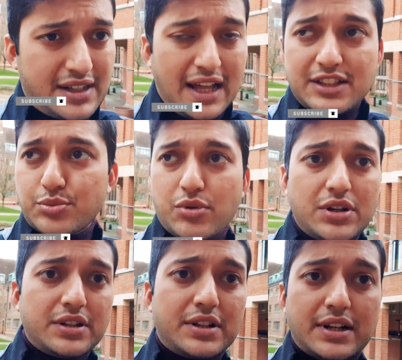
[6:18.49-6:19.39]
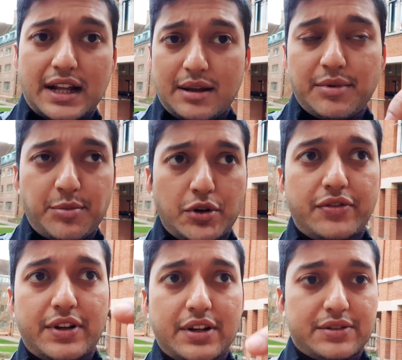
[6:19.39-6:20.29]
கிளாஸ் ஒர்க் எல்லாமே
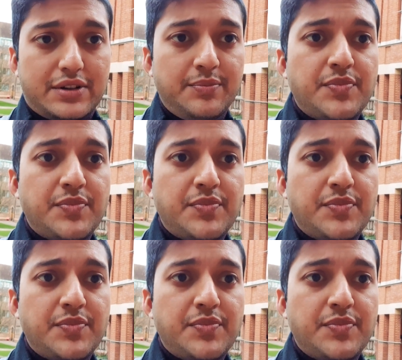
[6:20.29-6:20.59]
பியூட்டிஃபுல்லாக இருக்கும்